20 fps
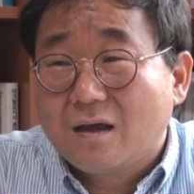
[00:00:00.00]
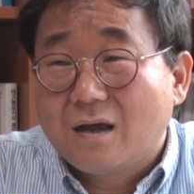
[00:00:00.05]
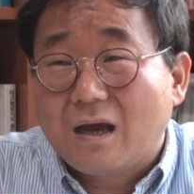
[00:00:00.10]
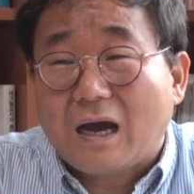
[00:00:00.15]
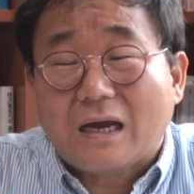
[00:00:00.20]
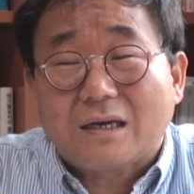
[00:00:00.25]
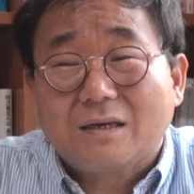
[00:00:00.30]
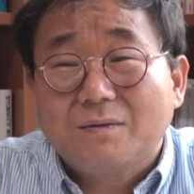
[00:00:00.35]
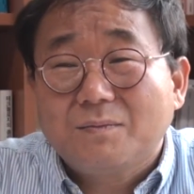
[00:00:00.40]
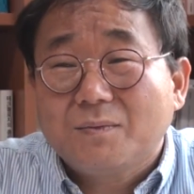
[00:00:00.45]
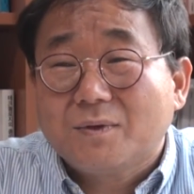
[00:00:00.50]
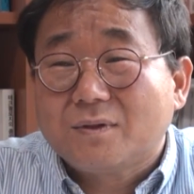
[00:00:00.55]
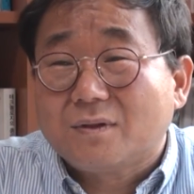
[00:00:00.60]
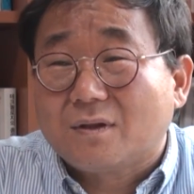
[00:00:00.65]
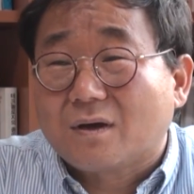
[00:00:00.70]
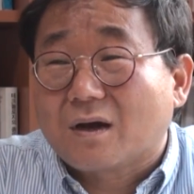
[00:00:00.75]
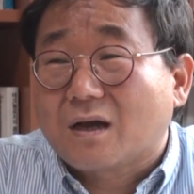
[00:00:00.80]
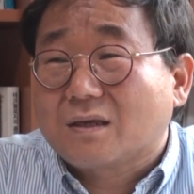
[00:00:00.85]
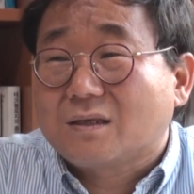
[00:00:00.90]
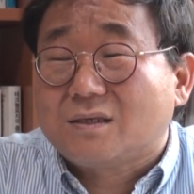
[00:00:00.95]
아니면
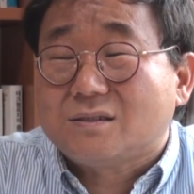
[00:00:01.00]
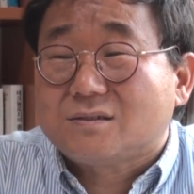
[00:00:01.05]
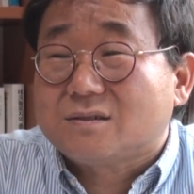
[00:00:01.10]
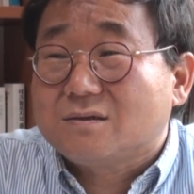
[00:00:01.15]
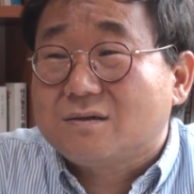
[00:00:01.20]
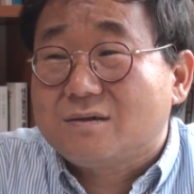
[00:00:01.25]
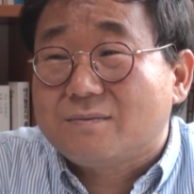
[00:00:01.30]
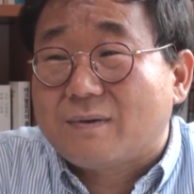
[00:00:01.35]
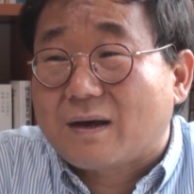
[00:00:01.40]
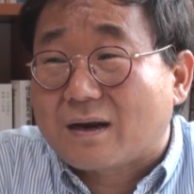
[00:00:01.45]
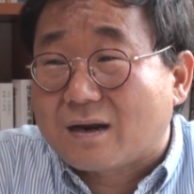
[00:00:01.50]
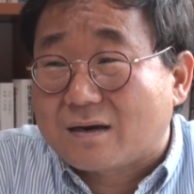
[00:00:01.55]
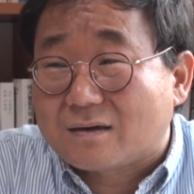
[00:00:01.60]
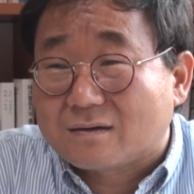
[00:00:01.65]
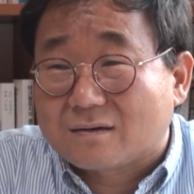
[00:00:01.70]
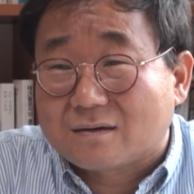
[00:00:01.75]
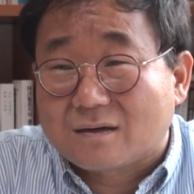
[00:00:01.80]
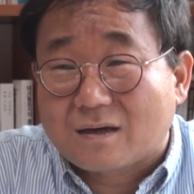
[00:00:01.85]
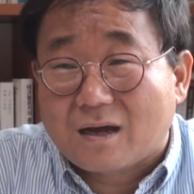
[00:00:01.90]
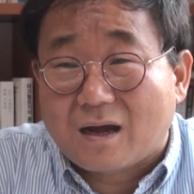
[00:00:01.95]
너가 기적을
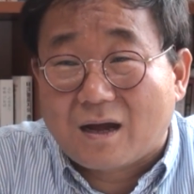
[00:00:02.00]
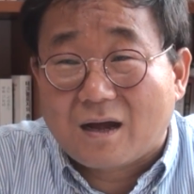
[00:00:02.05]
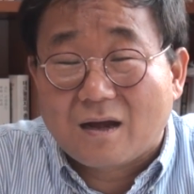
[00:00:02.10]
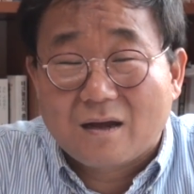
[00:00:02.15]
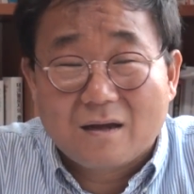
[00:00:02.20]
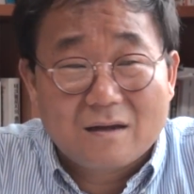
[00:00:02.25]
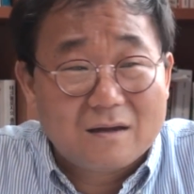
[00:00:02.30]
바라는 거야.